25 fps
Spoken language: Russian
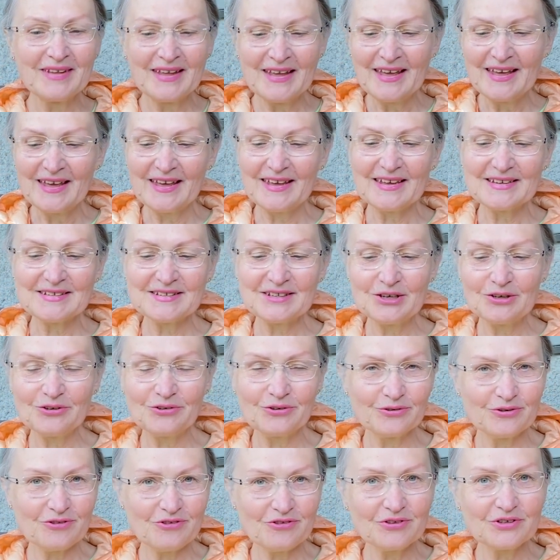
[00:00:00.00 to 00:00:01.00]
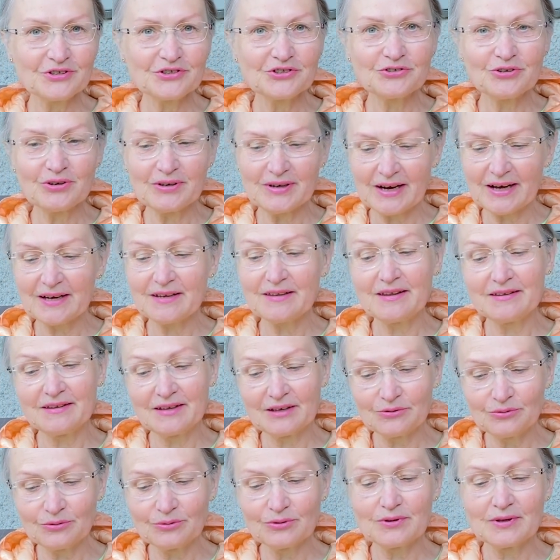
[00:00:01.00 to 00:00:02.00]
И я знаю точно, что карты
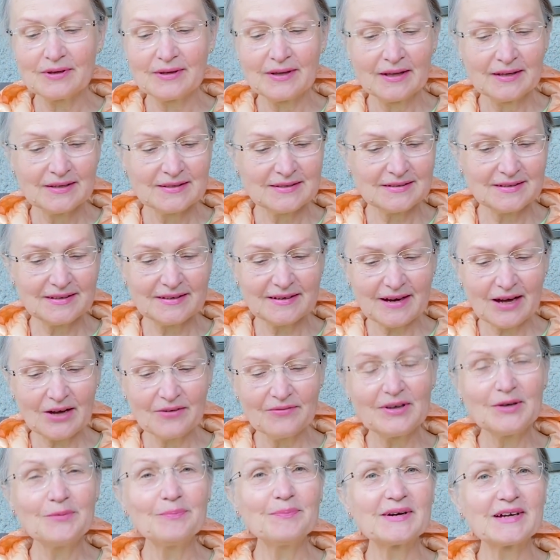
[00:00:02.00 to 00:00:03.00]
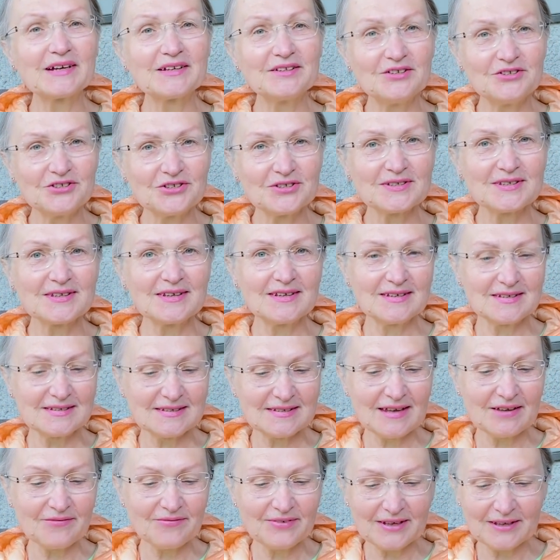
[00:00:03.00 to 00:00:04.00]
дадут здравый практический
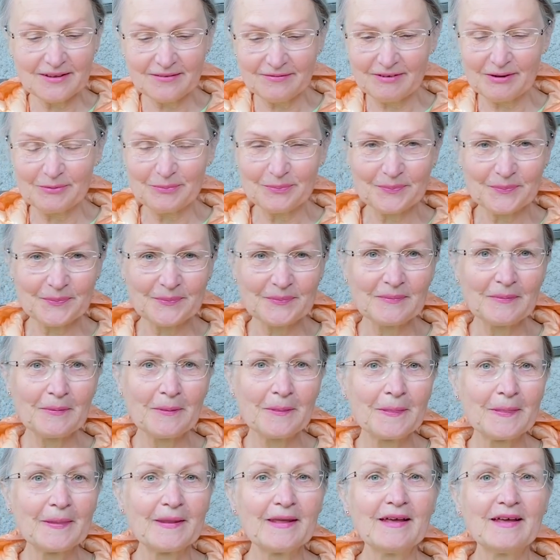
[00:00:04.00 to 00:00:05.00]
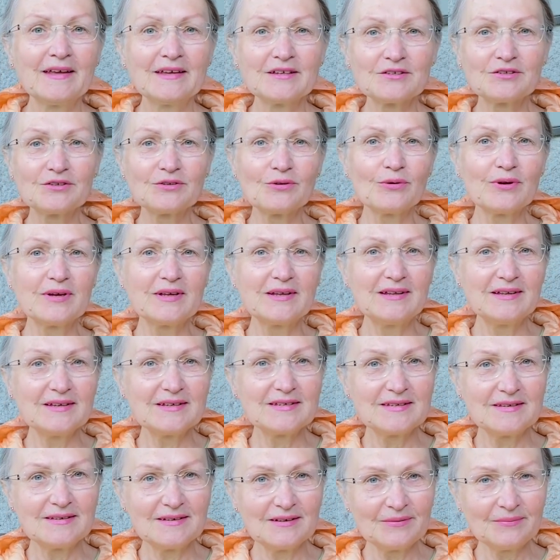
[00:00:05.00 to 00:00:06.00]
совет вам. Стоит ли
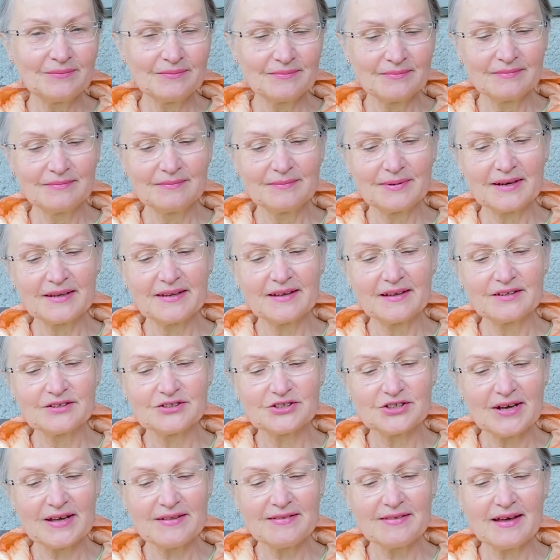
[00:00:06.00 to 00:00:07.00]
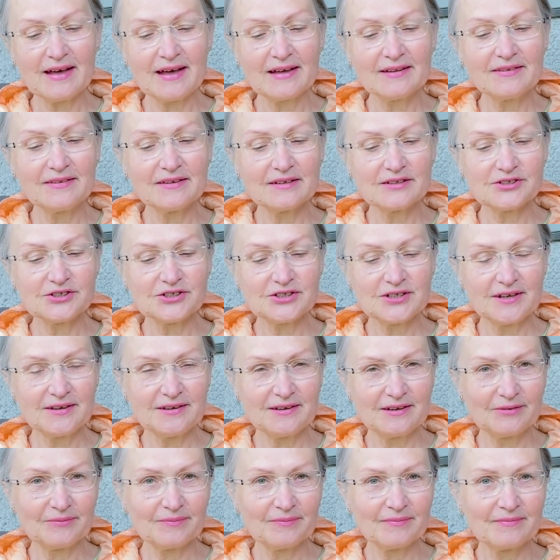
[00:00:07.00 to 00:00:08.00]
с ним продолжать
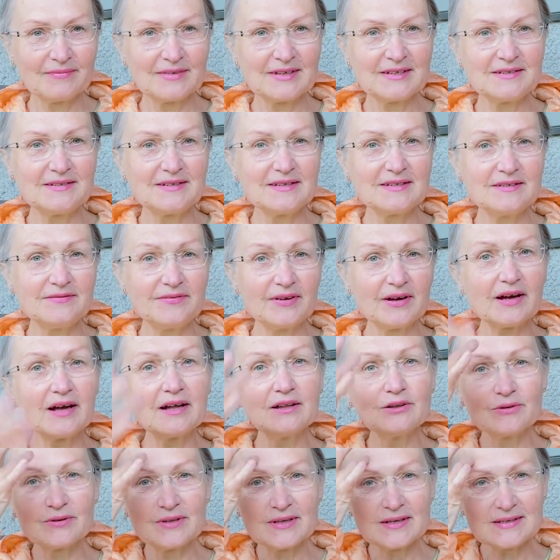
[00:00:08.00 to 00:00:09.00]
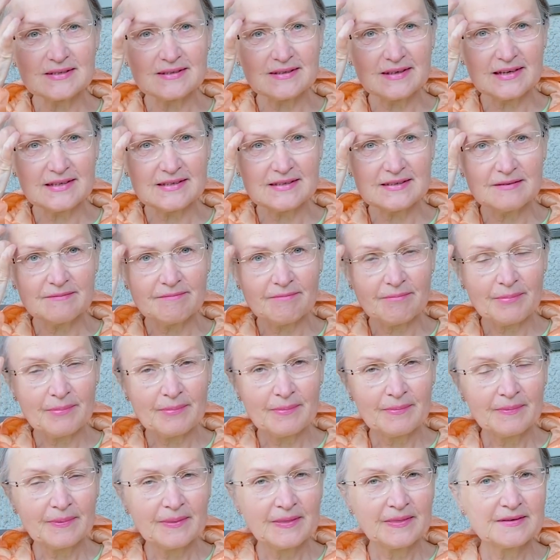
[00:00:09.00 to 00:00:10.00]
отношения? Здесь две колоды, кстати.
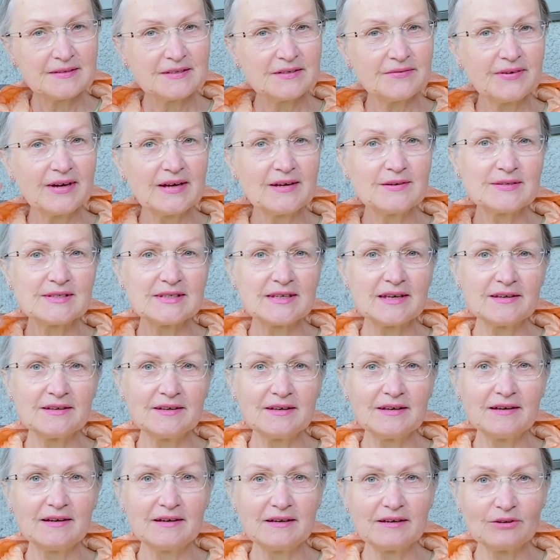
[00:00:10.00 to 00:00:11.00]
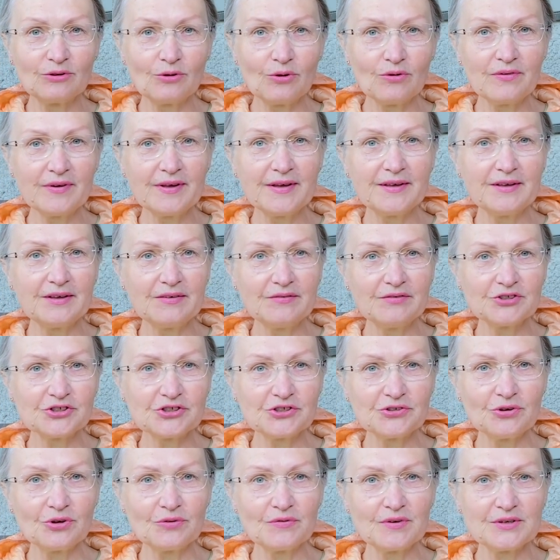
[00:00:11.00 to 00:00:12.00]
Называются они «Лиловые» и
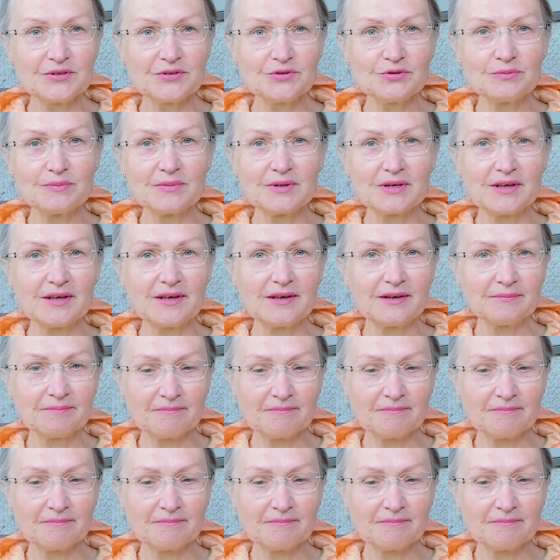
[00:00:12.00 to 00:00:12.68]
«Вишневые сумерки».